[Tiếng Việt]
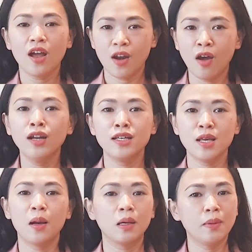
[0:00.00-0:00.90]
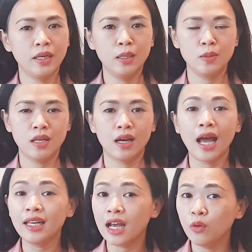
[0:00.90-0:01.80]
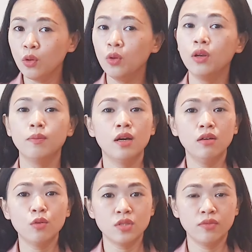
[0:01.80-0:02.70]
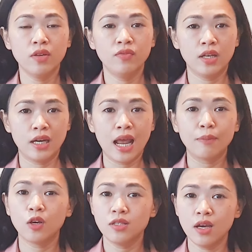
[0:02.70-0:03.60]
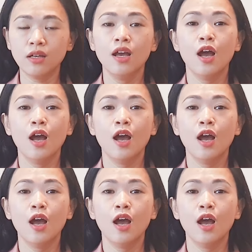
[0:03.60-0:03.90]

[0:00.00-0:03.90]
đó là lý do các bạn hiểu rằng hát nhang luôn luôn là mơ ước của sinh viên Việt Nam nói riêng